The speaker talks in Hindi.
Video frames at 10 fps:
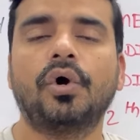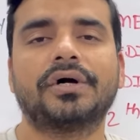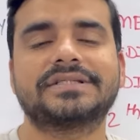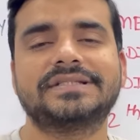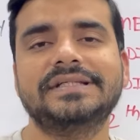
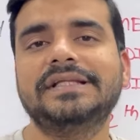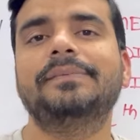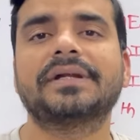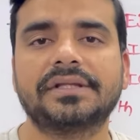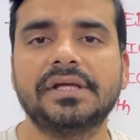और सीधी
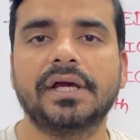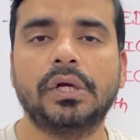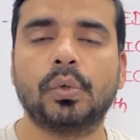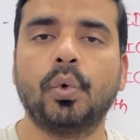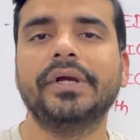भर्ती है
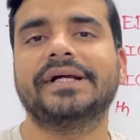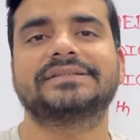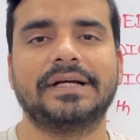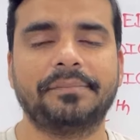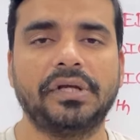कोई
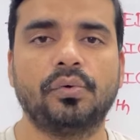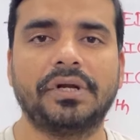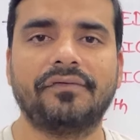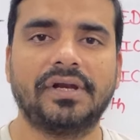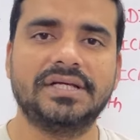एग्जाम नहीं
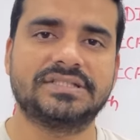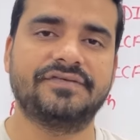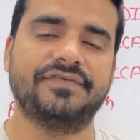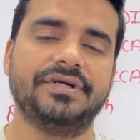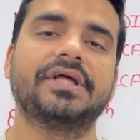होने वाला
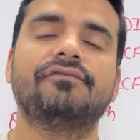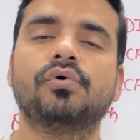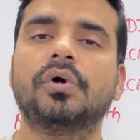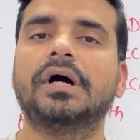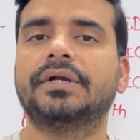सिर्फ इंटरव्यू
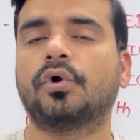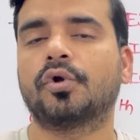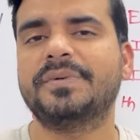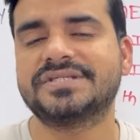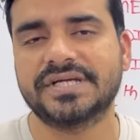होगा
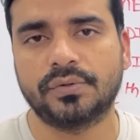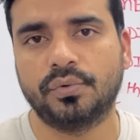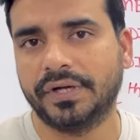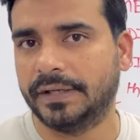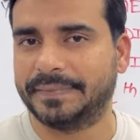डॉक्यूमेंट चेक
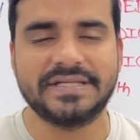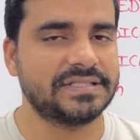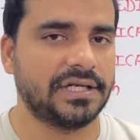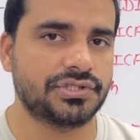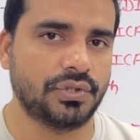होंगे आपके
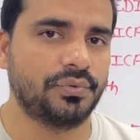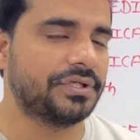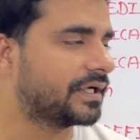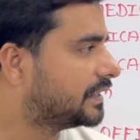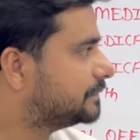सिलेक्शन हो
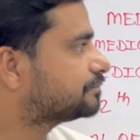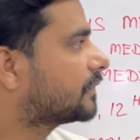जाएगा